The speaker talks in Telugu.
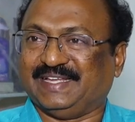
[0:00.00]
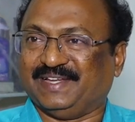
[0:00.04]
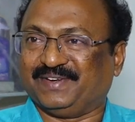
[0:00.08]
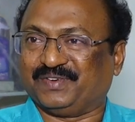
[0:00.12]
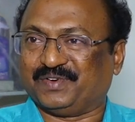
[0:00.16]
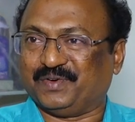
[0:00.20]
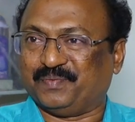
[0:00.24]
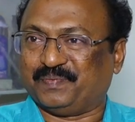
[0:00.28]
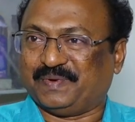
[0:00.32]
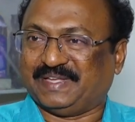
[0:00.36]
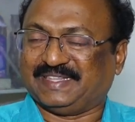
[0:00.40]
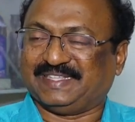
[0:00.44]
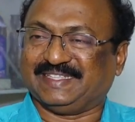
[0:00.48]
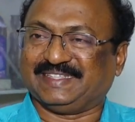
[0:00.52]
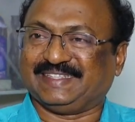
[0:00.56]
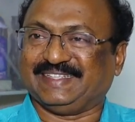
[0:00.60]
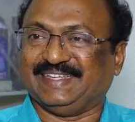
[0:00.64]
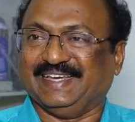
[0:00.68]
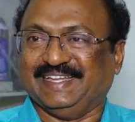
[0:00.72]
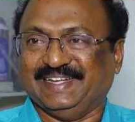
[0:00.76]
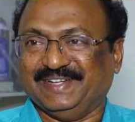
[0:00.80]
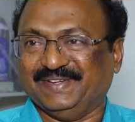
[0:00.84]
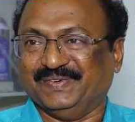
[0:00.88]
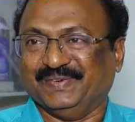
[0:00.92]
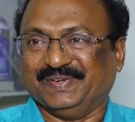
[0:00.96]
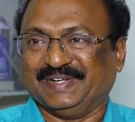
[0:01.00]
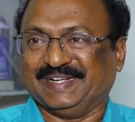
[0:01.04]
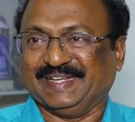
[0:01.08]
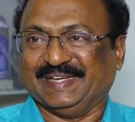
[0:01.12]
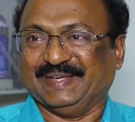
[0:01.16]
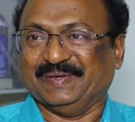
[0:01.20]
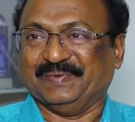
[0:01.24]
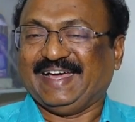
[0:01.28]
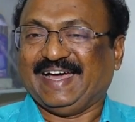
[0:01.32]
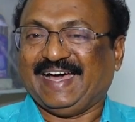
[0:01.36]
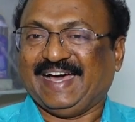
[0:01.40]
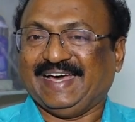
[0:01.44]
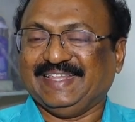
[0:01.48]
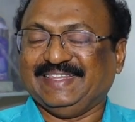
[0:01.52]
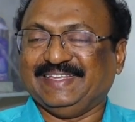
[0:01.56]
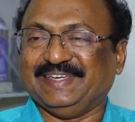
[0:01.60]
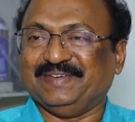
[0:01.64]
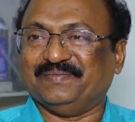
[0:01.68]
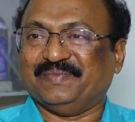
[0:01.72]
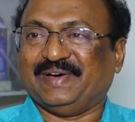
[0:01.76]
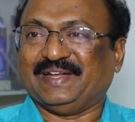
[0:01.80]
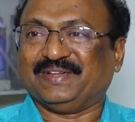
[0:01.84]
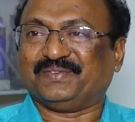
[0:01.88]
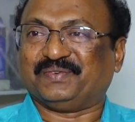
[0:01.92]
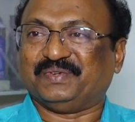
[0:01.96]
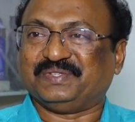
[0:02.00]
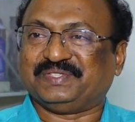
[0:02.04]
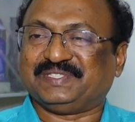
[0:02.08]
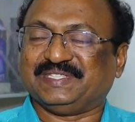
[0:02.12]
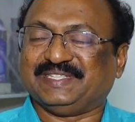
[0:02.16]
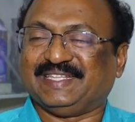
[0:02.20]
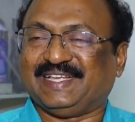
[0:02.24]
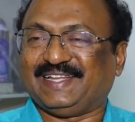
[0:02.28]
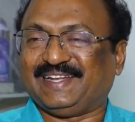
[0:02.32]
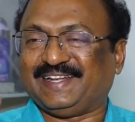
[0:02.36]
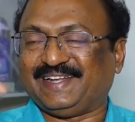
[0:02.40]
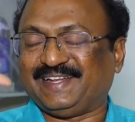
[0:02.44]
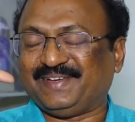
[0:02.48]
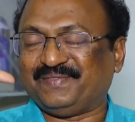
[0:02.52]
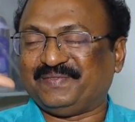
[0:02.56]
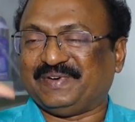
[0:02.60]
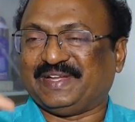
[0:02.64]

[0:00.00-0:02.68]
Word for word: దానికి పద్ధతి అన్నీ ఉంటాయి అది మనకు వచ్చిందల్లా